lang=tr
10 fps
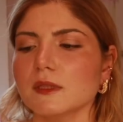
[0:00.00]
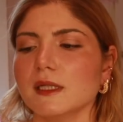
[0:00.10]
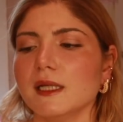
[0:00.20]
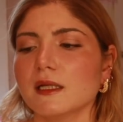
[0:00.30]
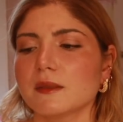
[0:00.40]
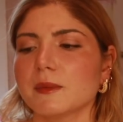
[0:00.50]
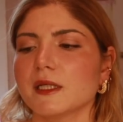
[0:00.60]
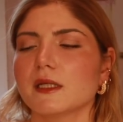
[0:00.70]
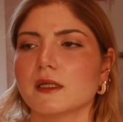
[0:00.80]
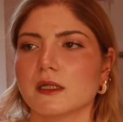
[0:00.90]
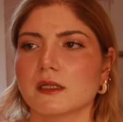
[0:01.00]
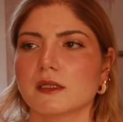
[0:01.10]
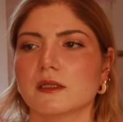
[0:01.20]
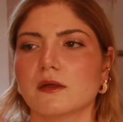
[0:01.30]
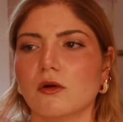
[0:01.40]
İlk bir
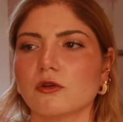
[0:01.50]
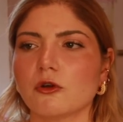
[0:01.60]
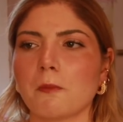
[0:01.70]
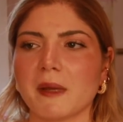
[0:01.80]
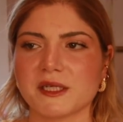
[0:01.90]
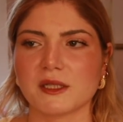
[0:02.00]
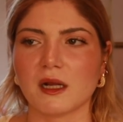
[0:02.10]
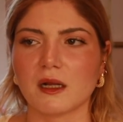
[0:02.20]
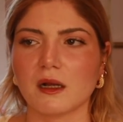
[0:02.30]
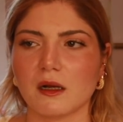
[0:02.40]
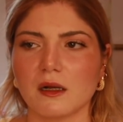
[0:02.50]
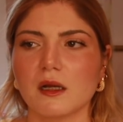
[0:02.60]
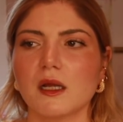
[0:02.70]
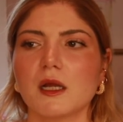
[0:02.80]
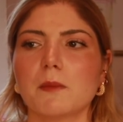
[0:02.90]
e, 10-15 dakika
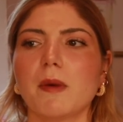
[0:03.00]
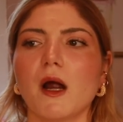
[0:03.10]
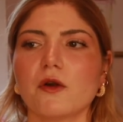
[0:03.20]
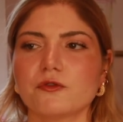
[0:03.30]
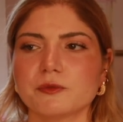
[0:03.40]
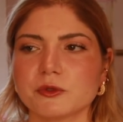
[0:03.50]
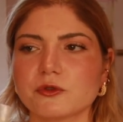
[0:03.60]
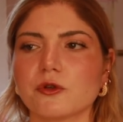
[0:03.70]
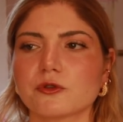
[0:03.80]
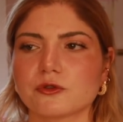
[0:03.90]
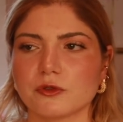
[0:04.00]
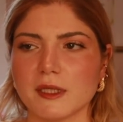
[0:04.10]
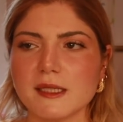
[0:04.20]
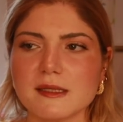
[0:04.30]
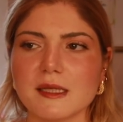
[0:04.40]
parfümün kokusunu
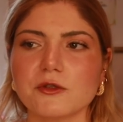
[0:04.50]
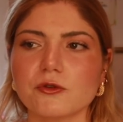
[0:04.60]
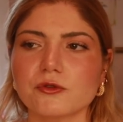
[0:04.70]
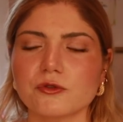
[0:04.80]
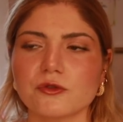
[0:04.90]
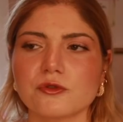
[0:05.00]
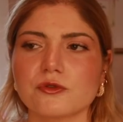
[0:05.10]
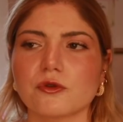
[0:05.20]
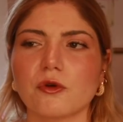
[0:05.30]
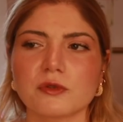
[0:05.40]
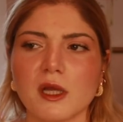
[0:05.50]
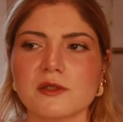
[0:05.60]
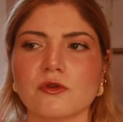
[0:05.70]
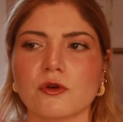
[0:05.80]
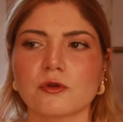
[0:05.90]
hissediyorsunuz. Ondan
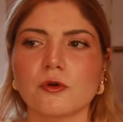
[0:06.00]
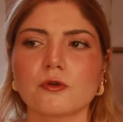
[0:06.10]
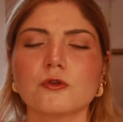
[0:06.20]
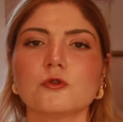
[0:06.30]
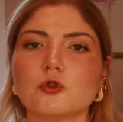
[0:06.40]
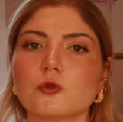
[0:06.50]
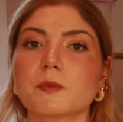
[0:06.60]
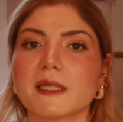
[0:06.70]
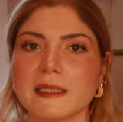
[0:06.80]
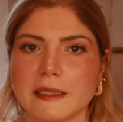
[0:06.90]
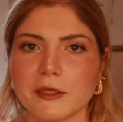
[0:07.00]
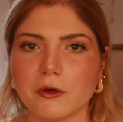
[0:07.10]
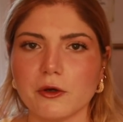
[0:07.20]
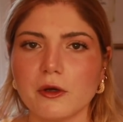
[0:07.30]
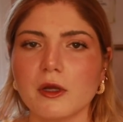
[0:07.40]
sonra koku uçup
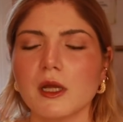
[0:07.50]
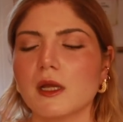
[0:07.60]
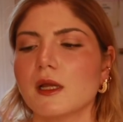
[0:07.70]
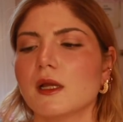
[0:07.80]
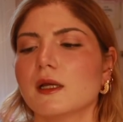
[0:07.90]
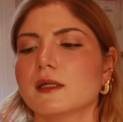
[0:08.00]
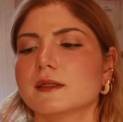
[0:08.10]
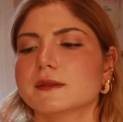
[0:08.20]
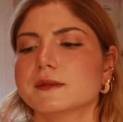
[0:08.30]
gidiyor. Ee,